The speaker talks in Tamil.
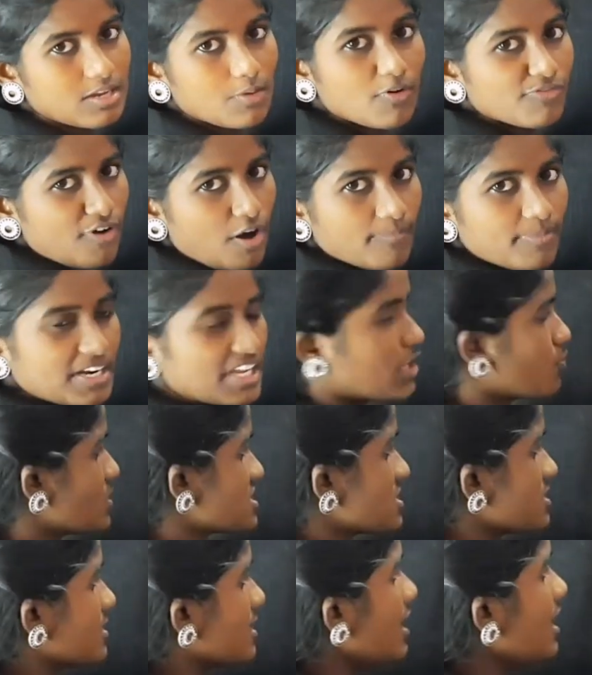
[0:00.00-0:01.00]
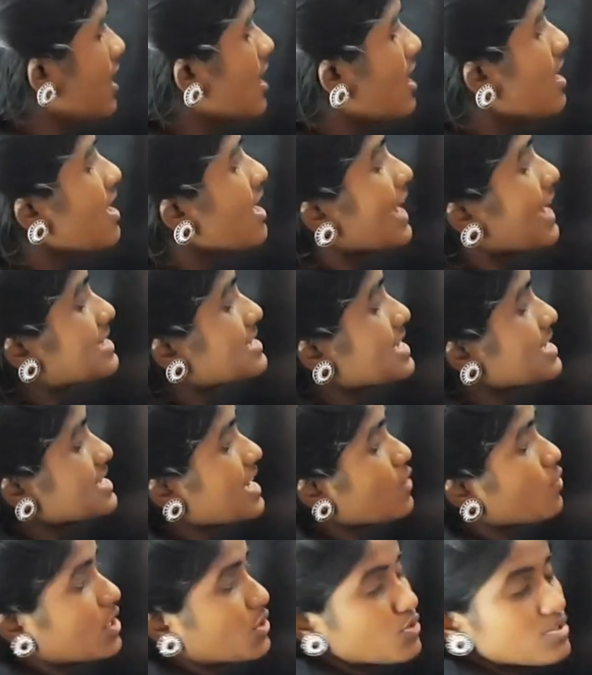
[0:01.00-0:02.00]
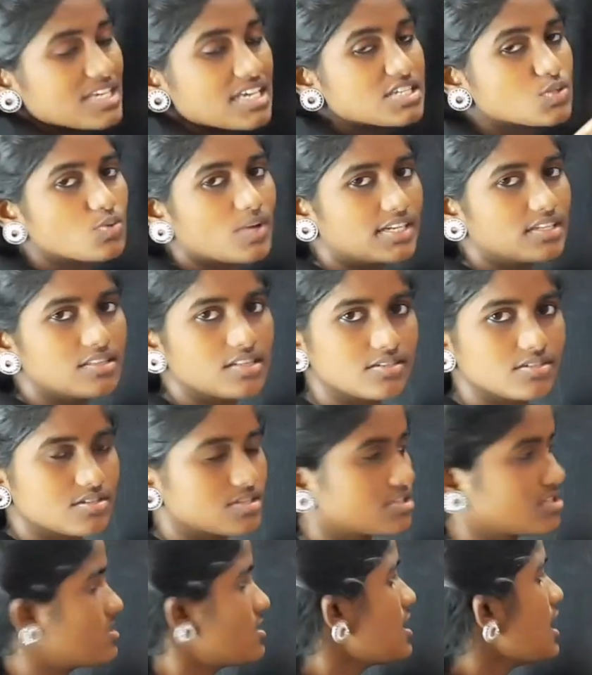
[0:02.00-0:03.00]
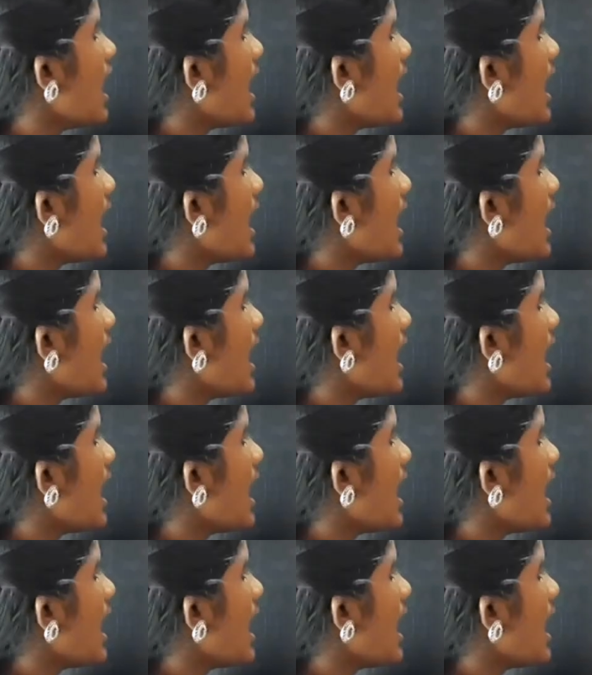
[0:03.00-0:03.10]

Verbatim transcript: நம்ம ஃபார்ம் பண்ண equationல, x is equal டு சிக்ஸ் நின் தெரிந்திருத்து.